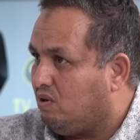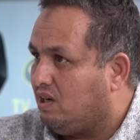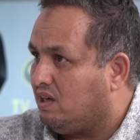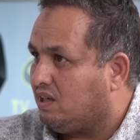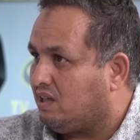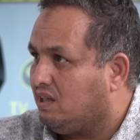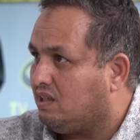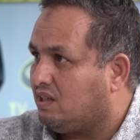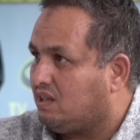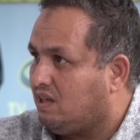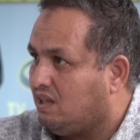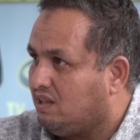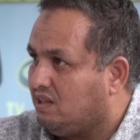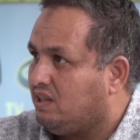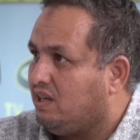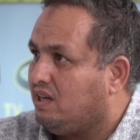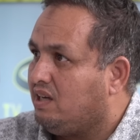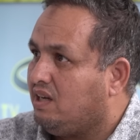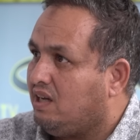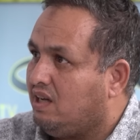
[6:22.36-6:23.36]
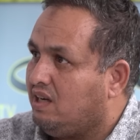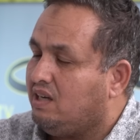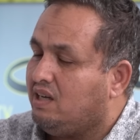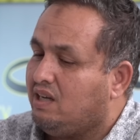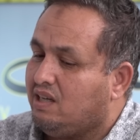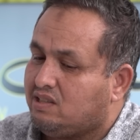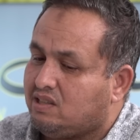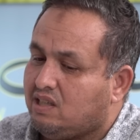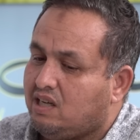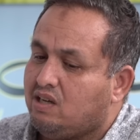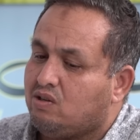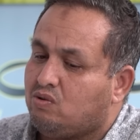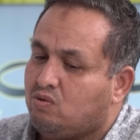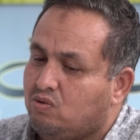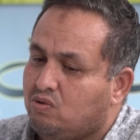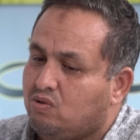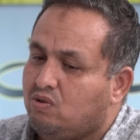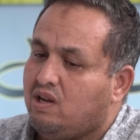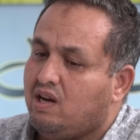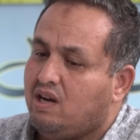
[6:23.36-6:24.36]
ولكن كنظن أن
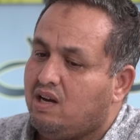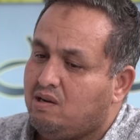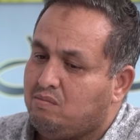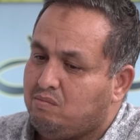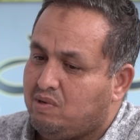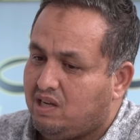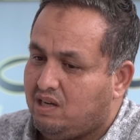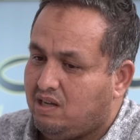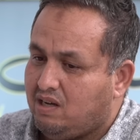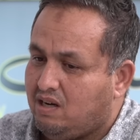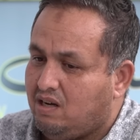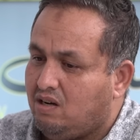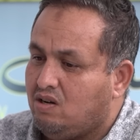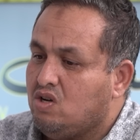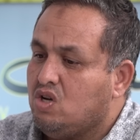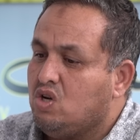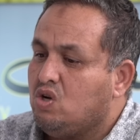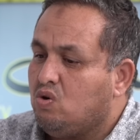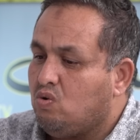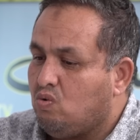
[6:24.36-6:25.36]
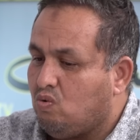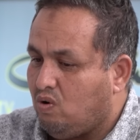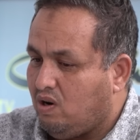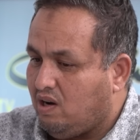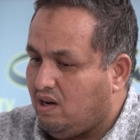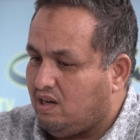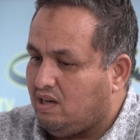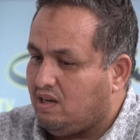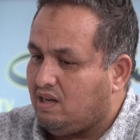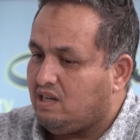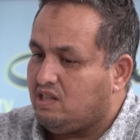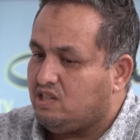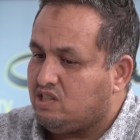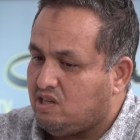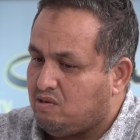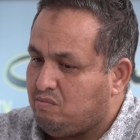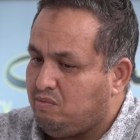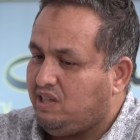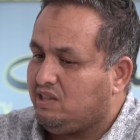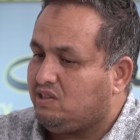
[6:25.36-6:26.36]
سيكون لها ما لها وعلى
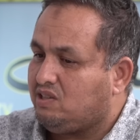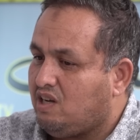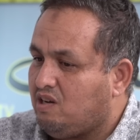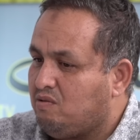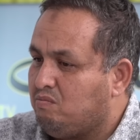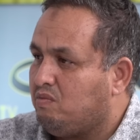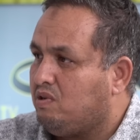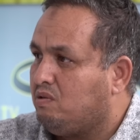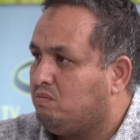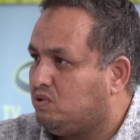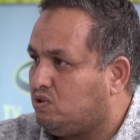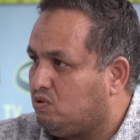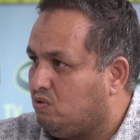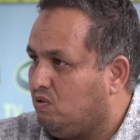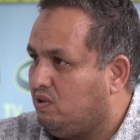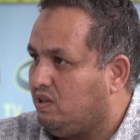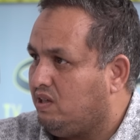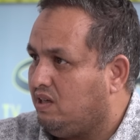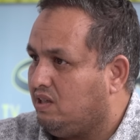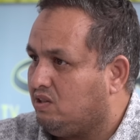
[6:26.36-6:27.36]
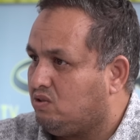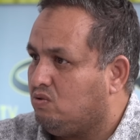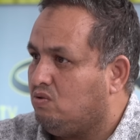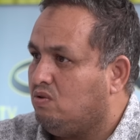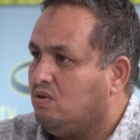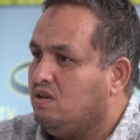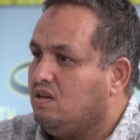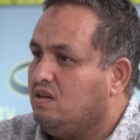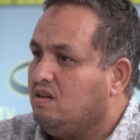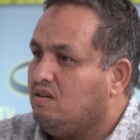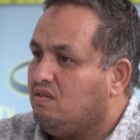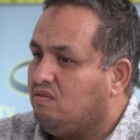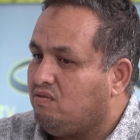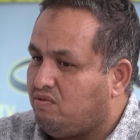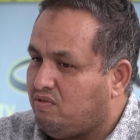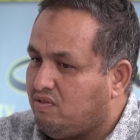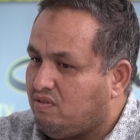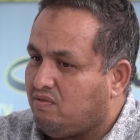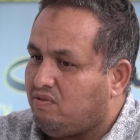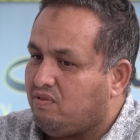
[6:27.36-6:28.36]
الجميع تحمل مسؤولياته
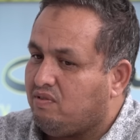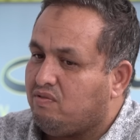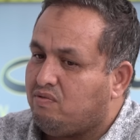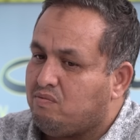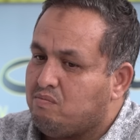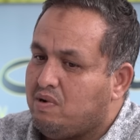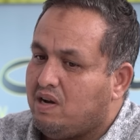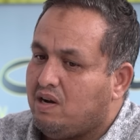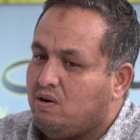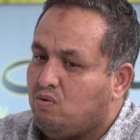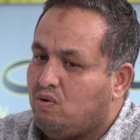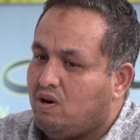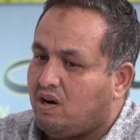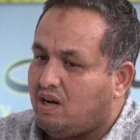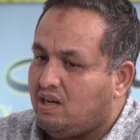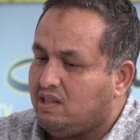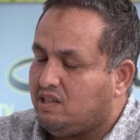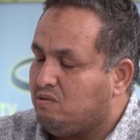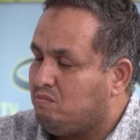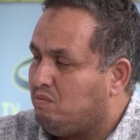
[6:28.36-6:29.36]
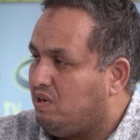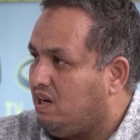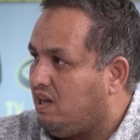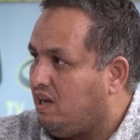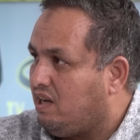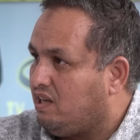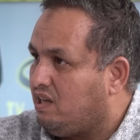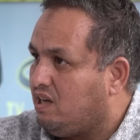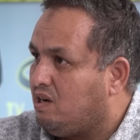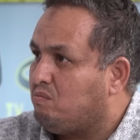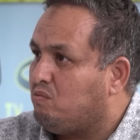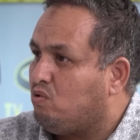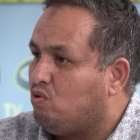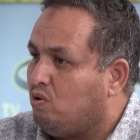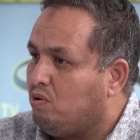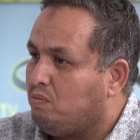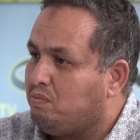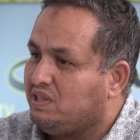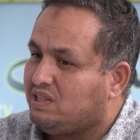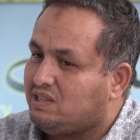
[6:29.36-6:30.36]
في, في ما هو قادم من الأيام
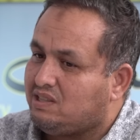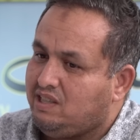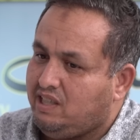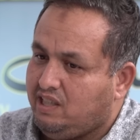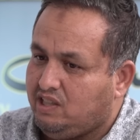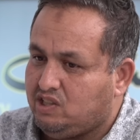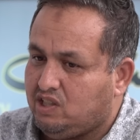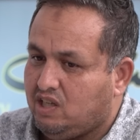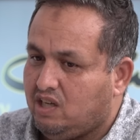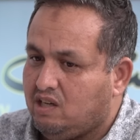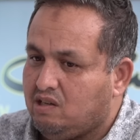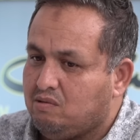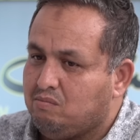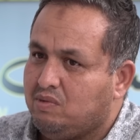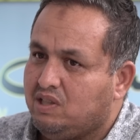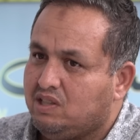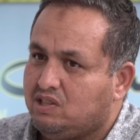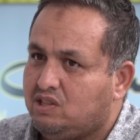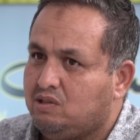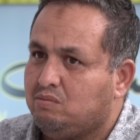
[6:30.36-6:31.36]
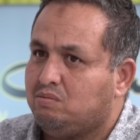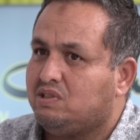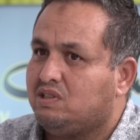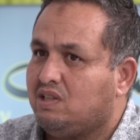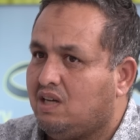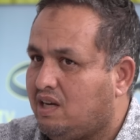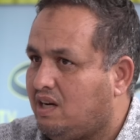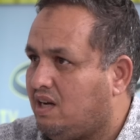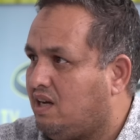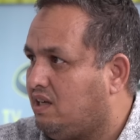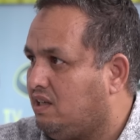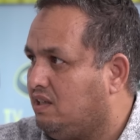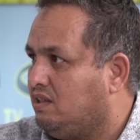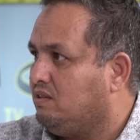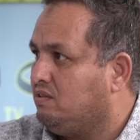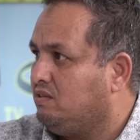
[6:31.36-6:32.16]
نعم. وباستعجال ماشي بالتراخي